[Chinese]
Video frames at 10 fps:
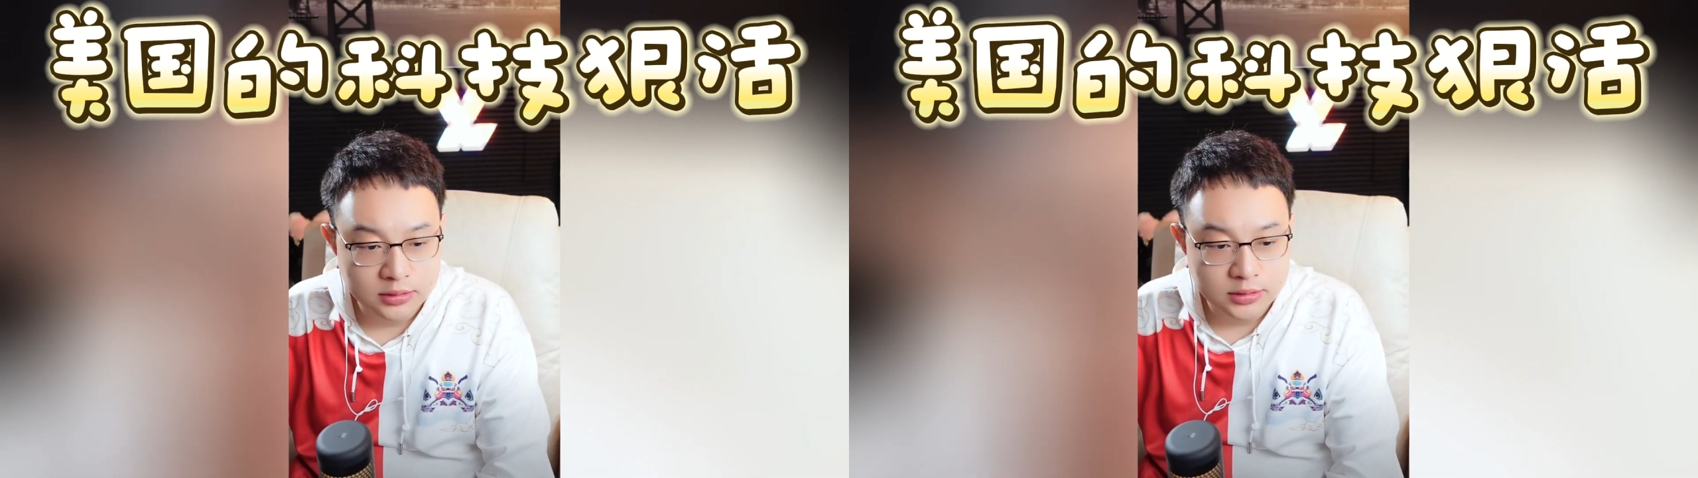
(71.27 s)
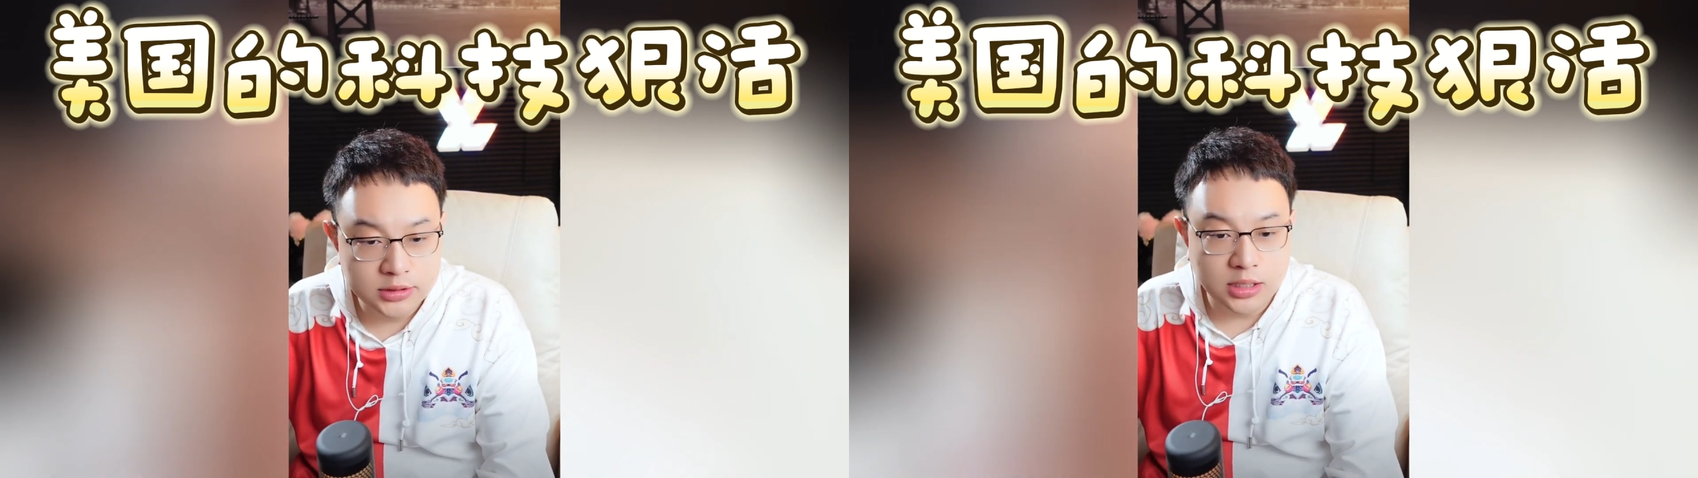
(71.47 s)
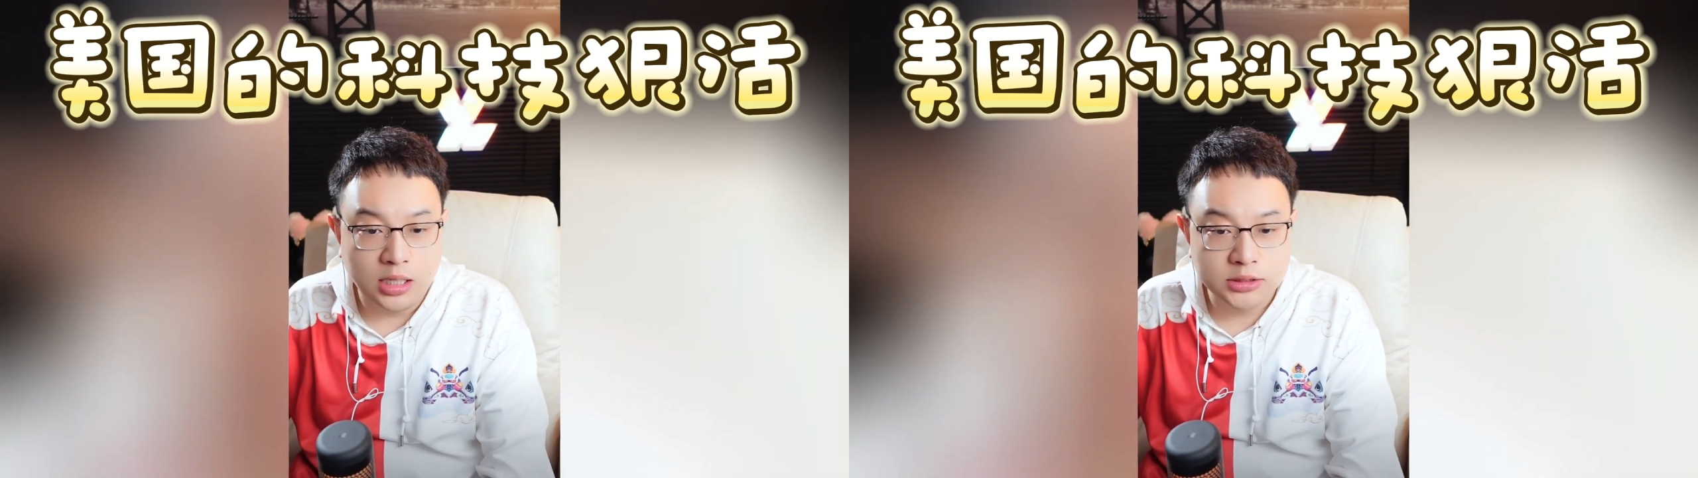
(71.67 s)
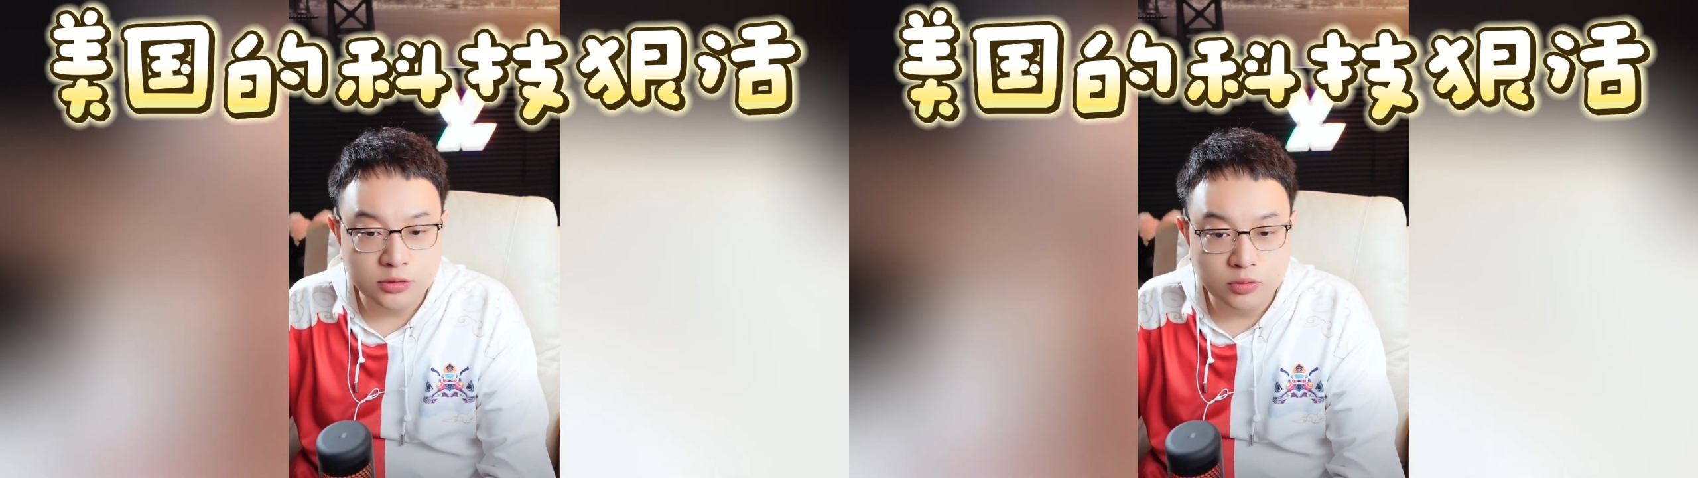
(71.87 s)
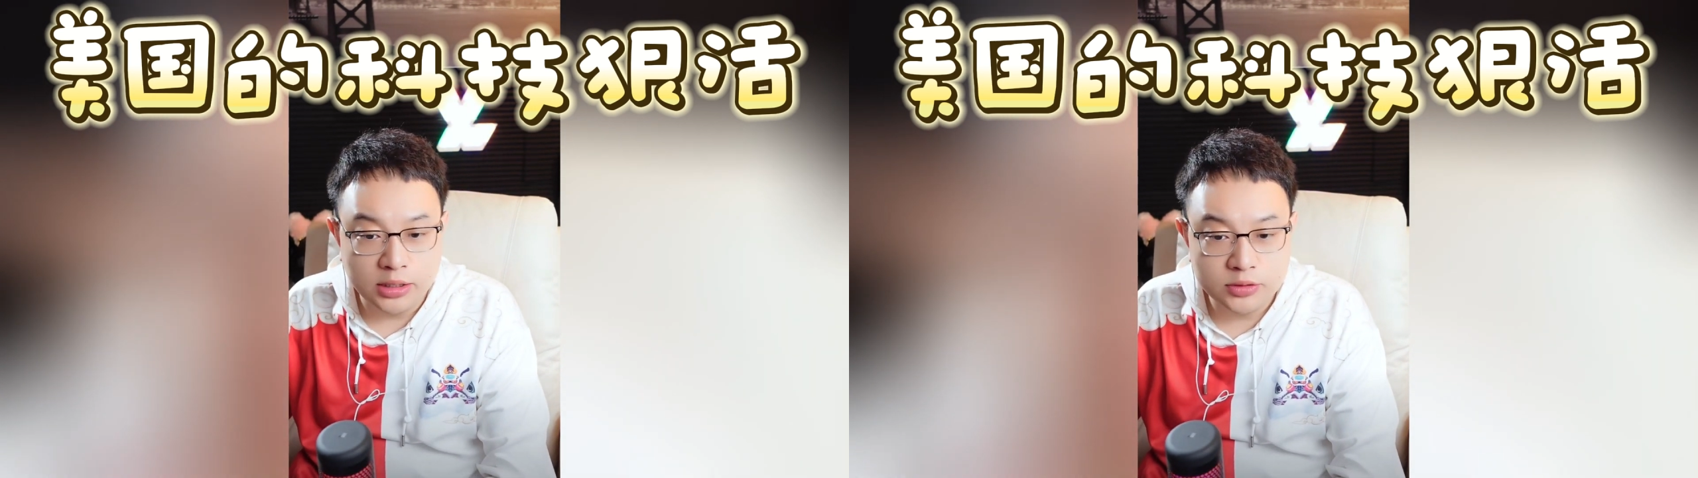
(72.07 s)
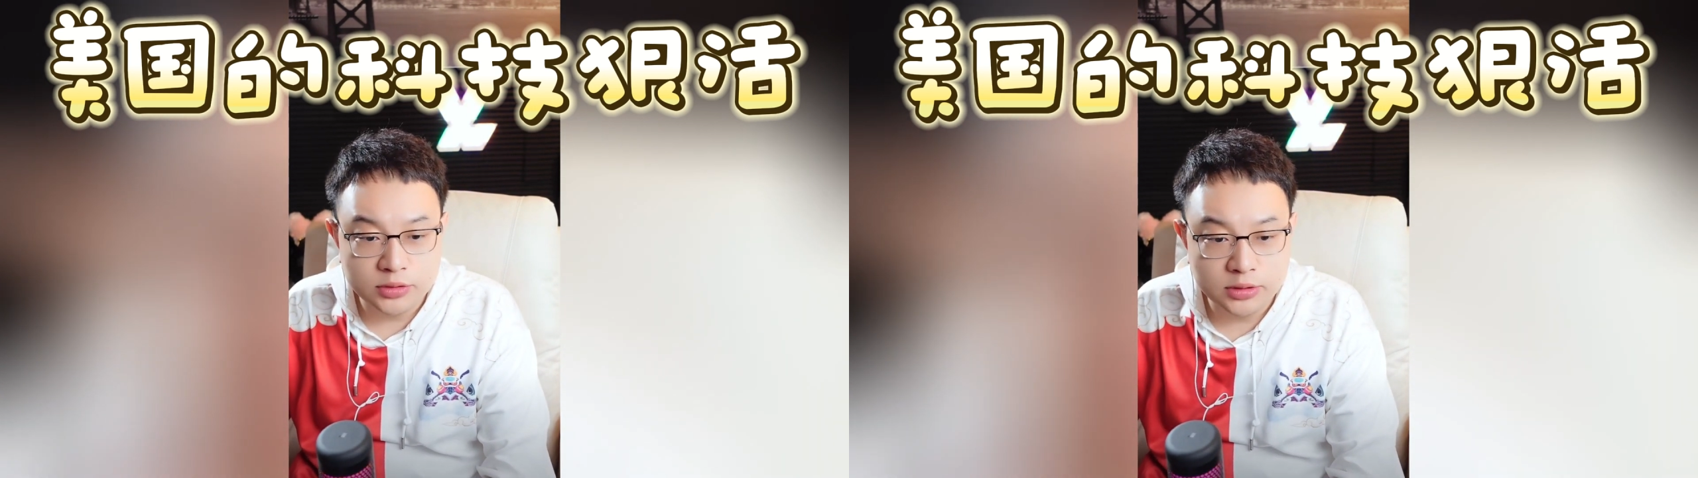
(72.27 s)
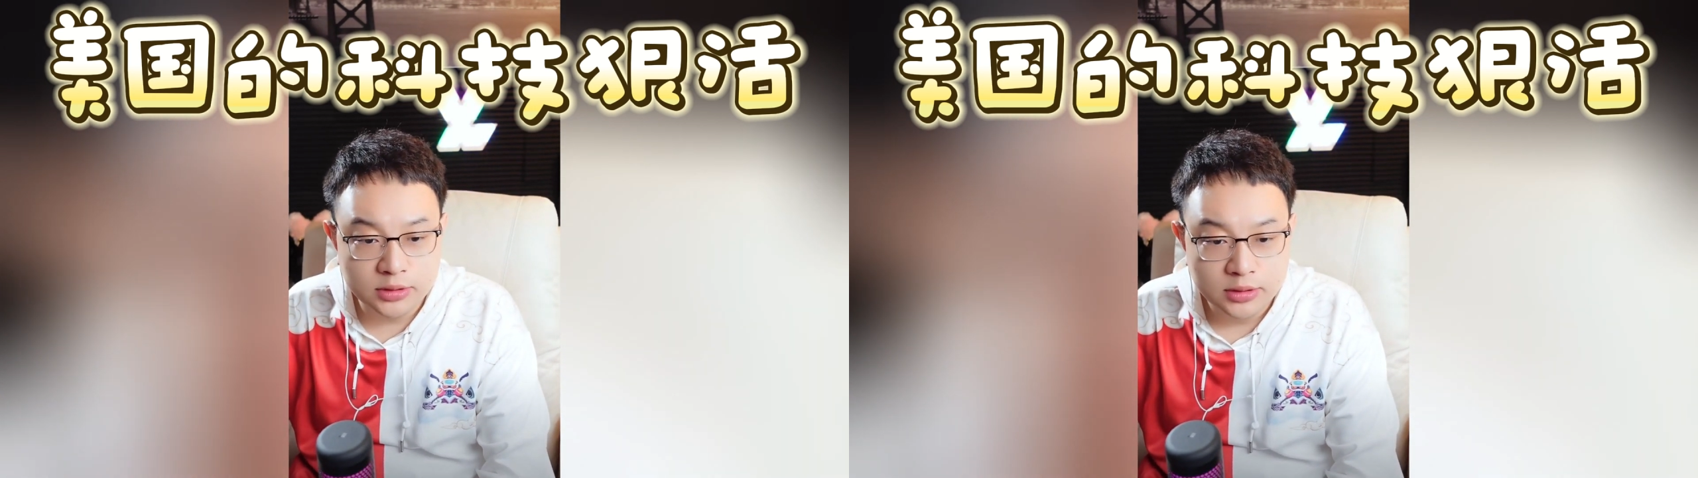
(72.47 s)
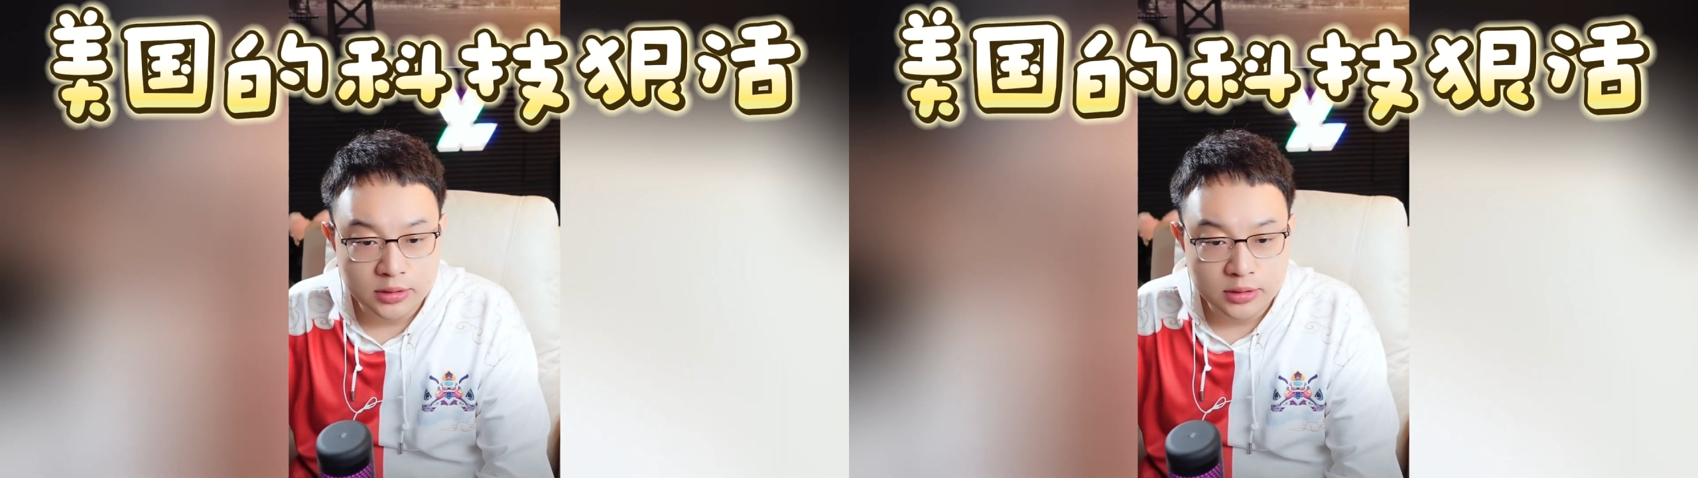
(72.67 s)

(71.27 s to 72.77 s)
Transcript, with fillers: 是干啥？是用来就是啊，